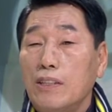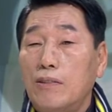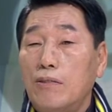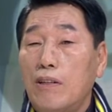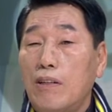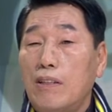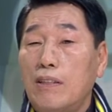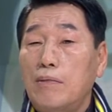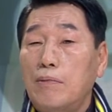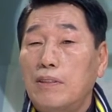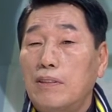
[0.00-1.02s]

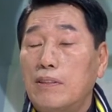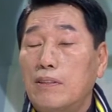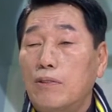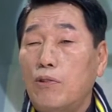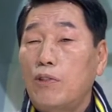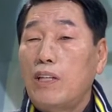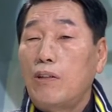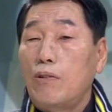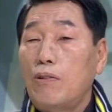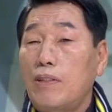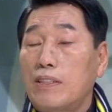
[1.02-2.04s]
누가 농장에
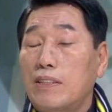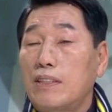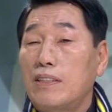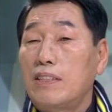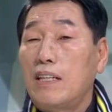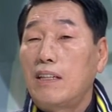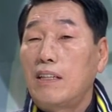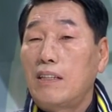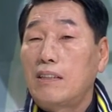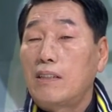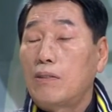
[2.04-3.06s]
올라와서 그런 이야기를
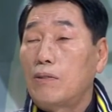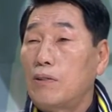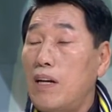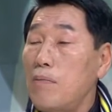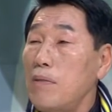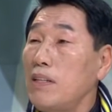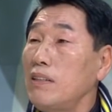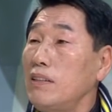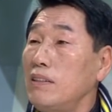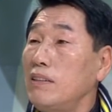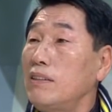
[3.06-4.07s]
하더라고. 남에는
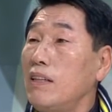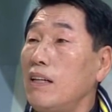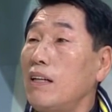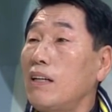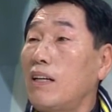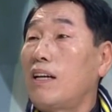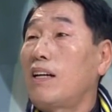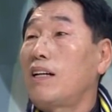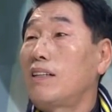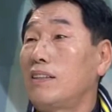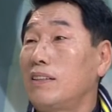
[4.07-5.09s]
있는데 예.
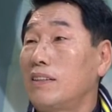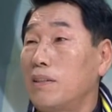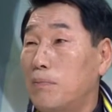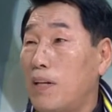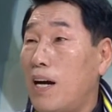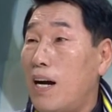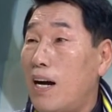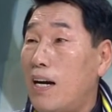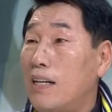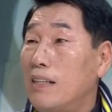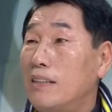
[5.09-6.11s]
계란이 없다.
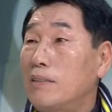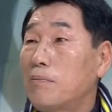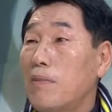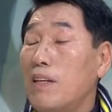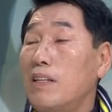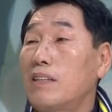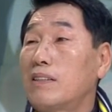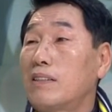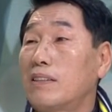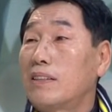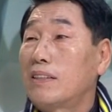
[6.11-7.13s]
아.
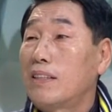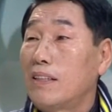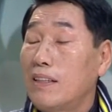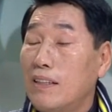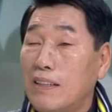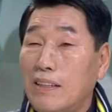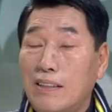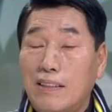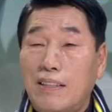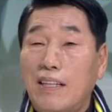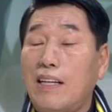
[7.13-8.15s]
이래서 그때
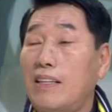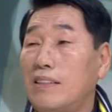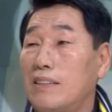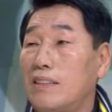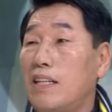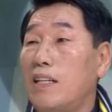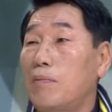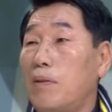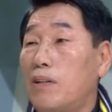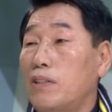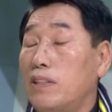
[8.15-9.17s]
계란을 차에
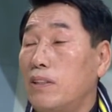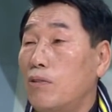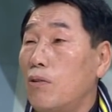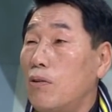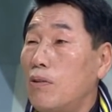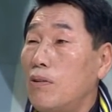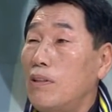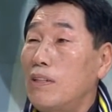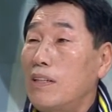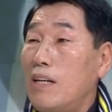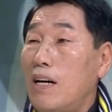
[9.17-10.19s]
바로 싣고
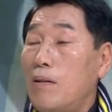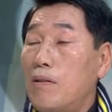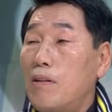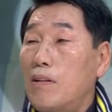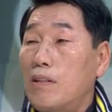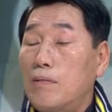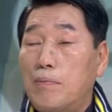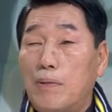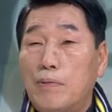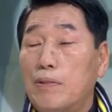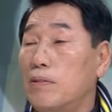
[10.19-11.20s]
예. 어,
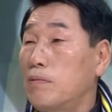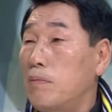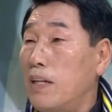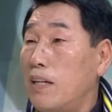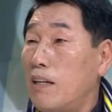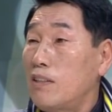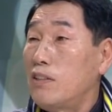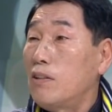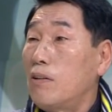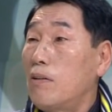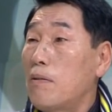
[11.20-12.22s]
보수면에
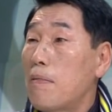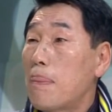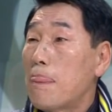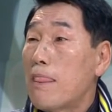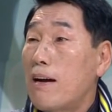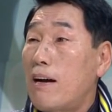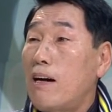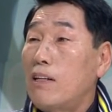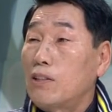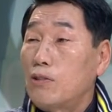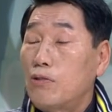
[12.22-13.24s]
갔죠. 예.
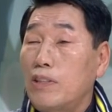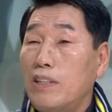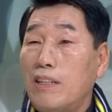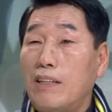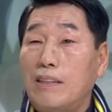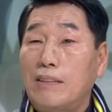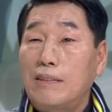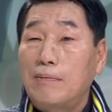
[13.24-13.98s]
가서 주니까